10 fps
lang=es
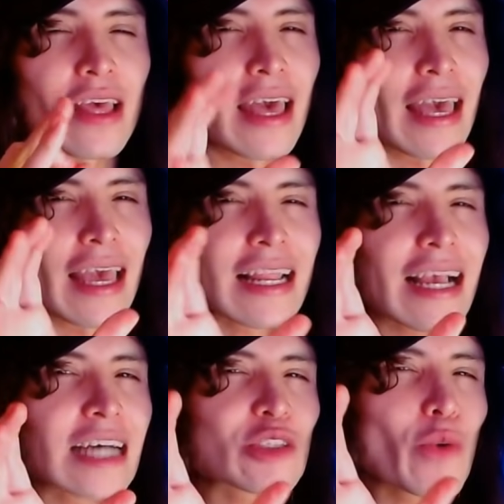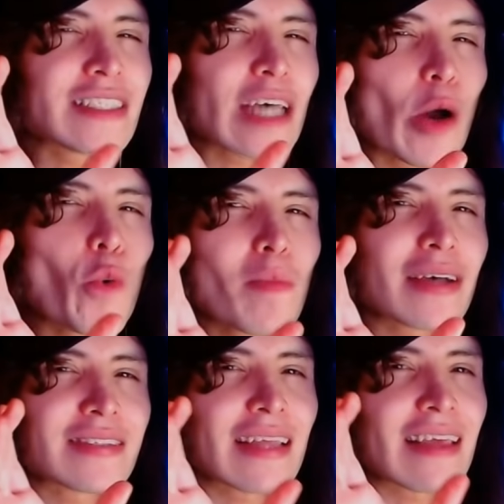El caso es aún
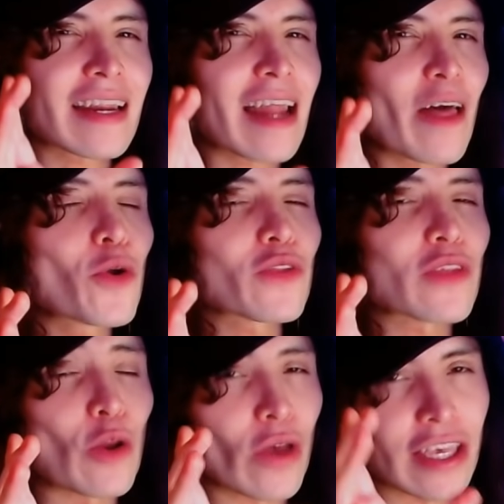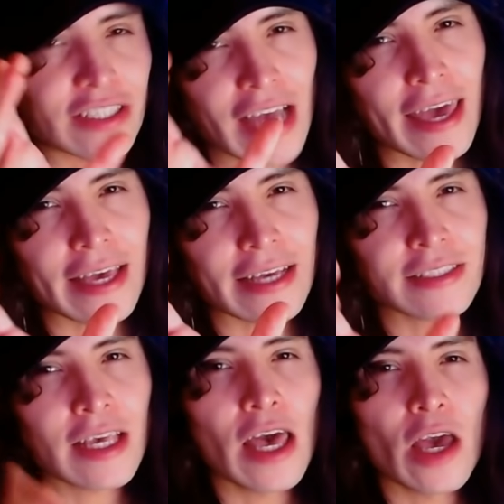más aterrador de lo que ya
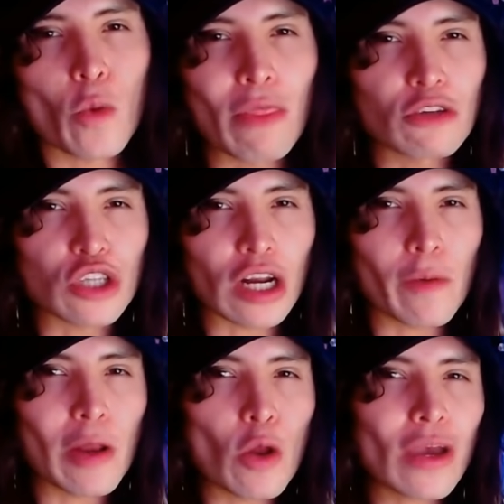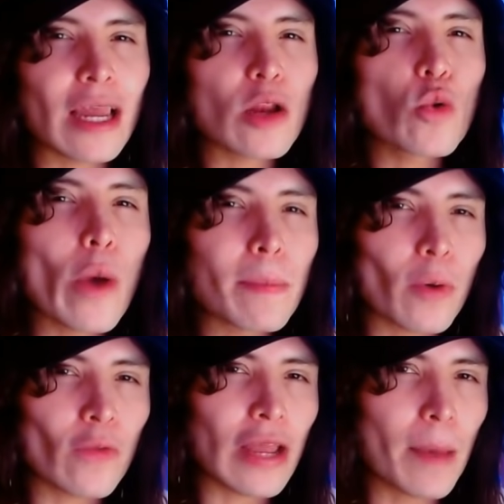es cuando se reveló que el cuerpo
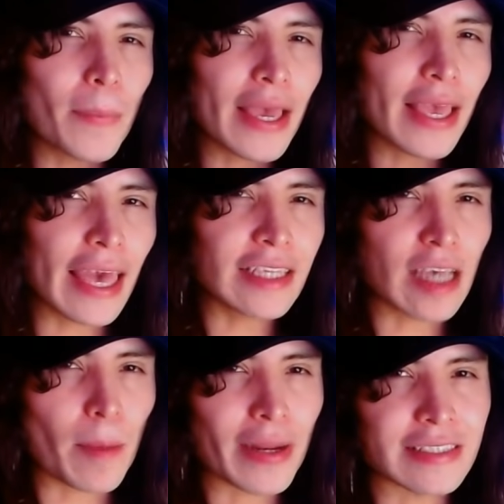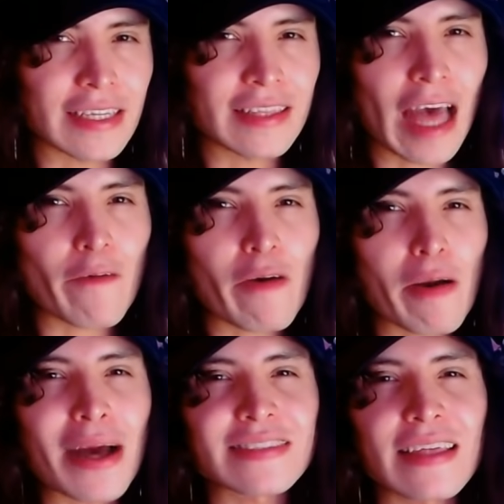de la pequeña presentaba
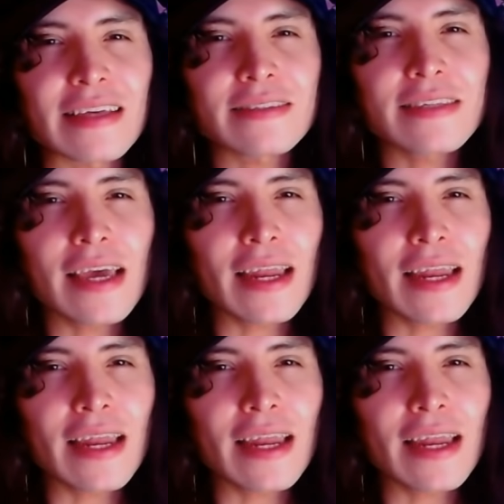más de 100